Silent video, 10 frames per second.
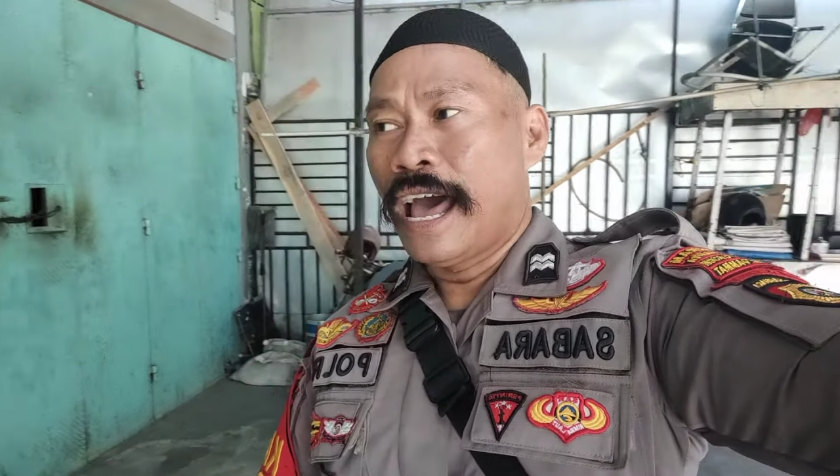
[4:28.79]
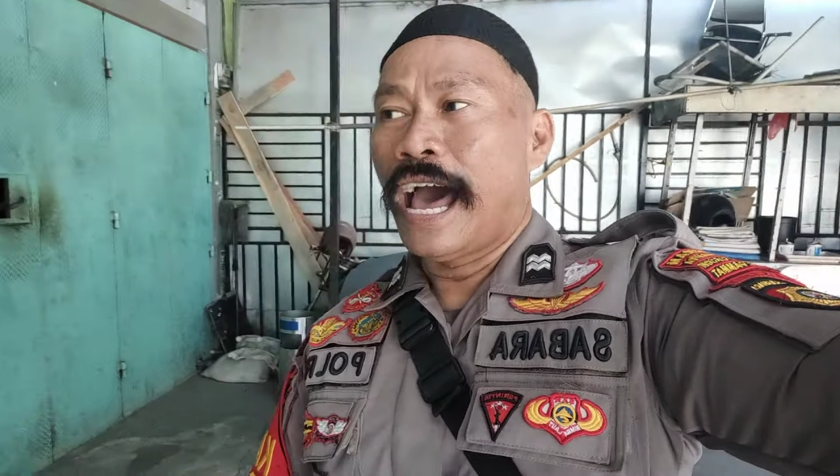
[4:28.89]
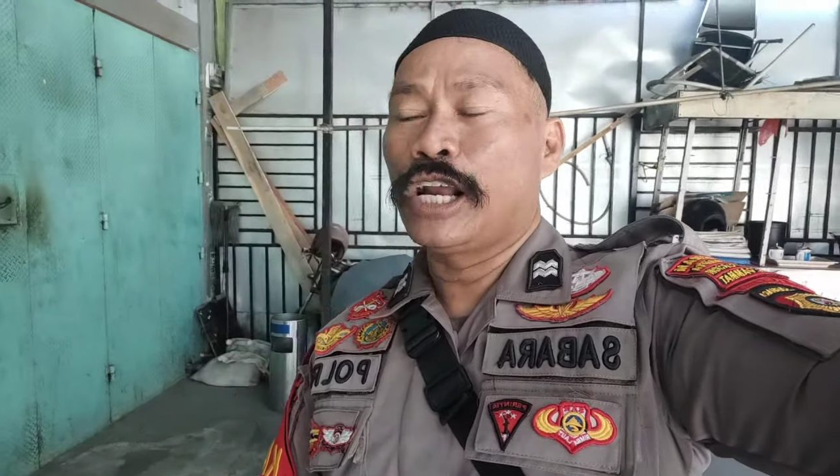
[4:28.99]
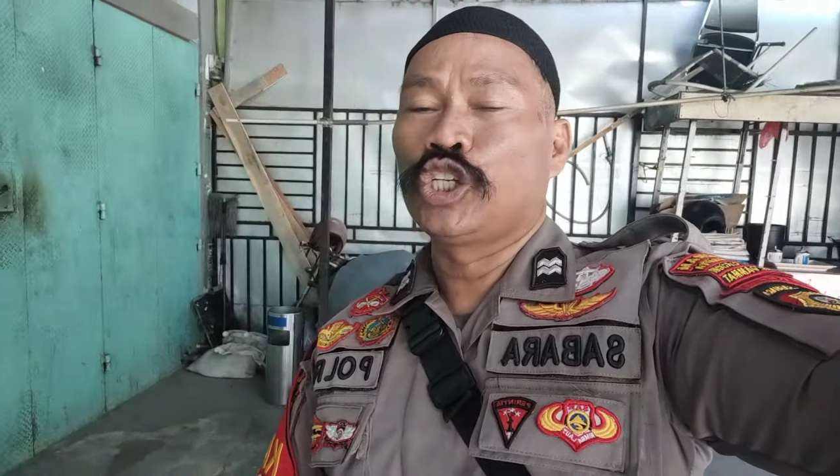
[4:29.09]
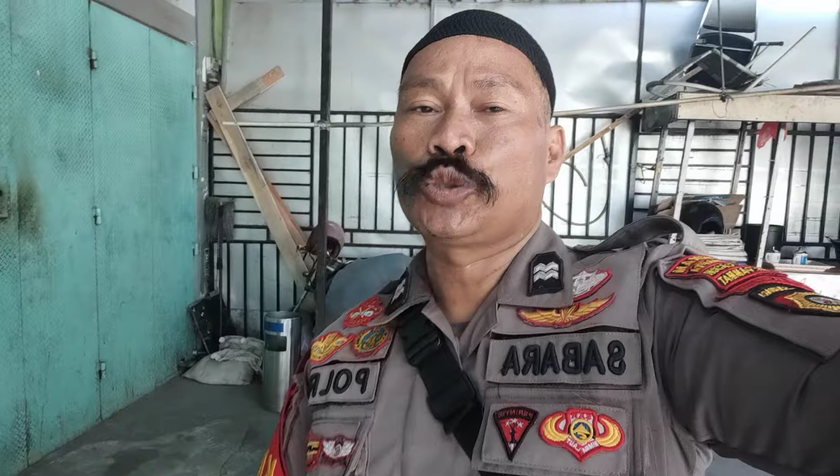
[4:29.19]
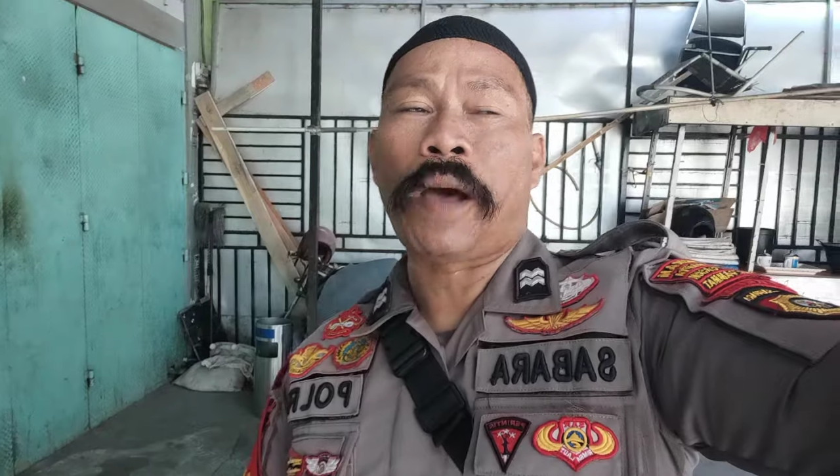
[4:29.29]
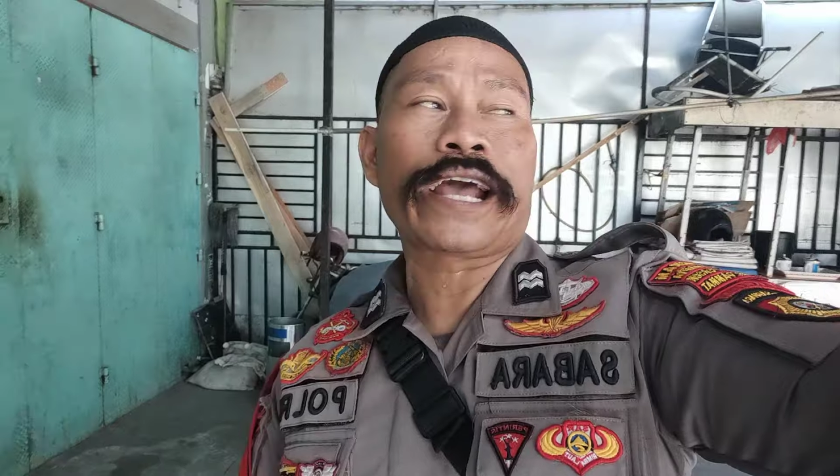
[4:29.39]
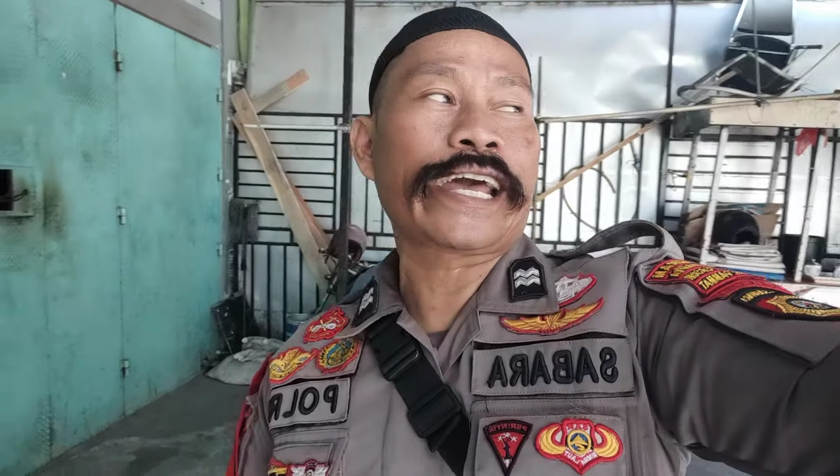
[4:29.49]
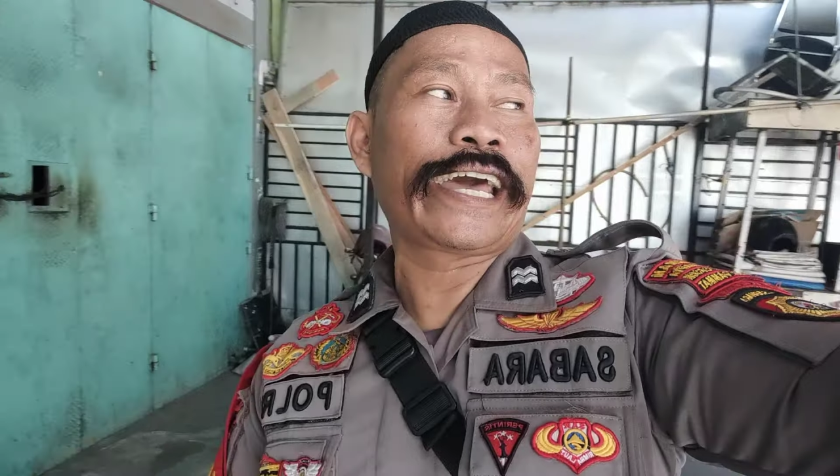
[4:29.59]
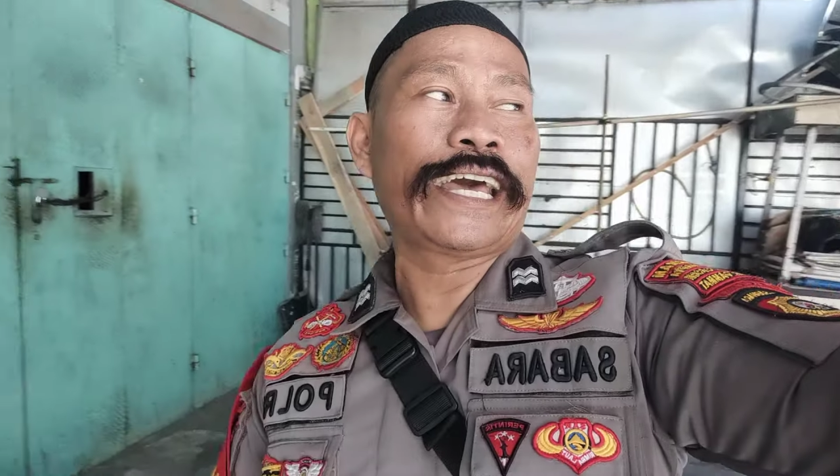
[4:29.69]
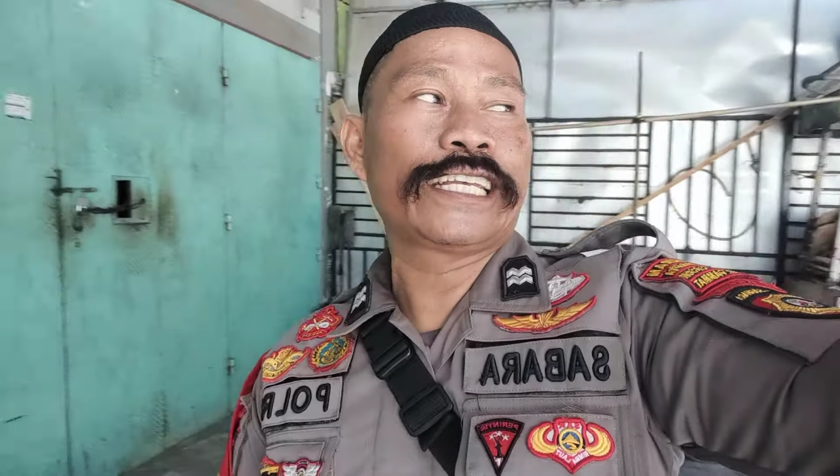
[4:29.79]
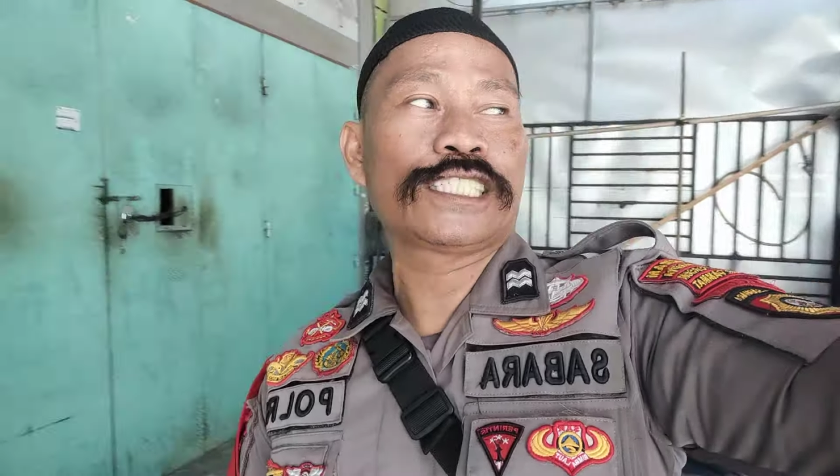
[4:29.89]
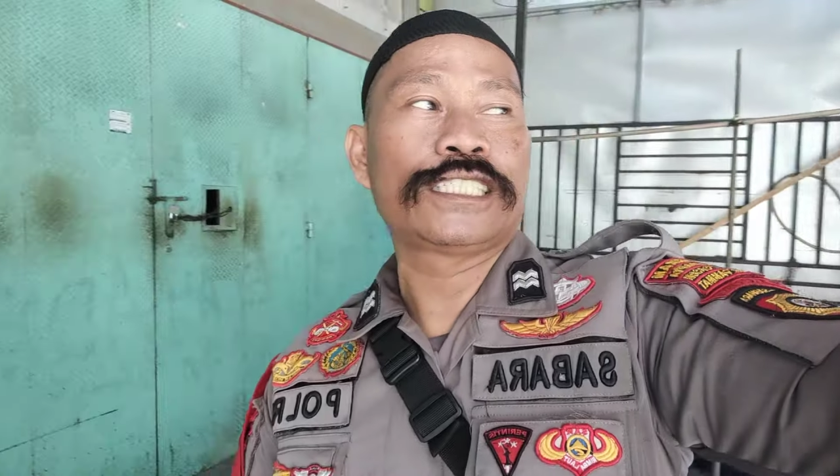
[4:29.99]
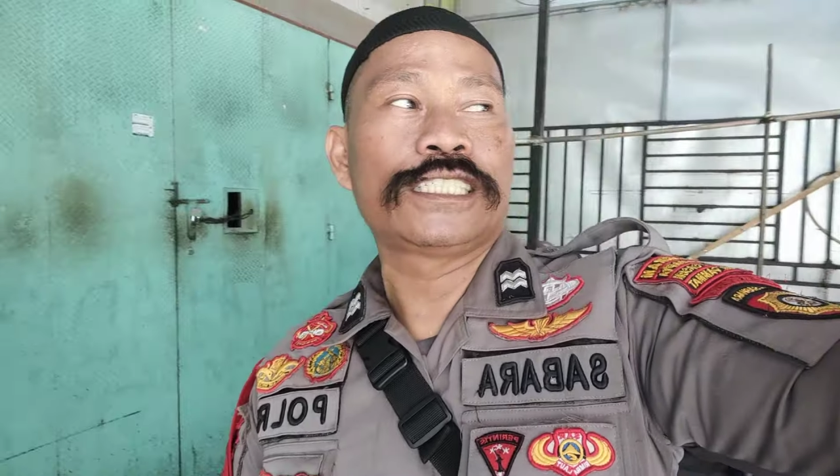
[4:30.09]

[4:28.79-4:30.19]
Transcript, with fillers: harus pakai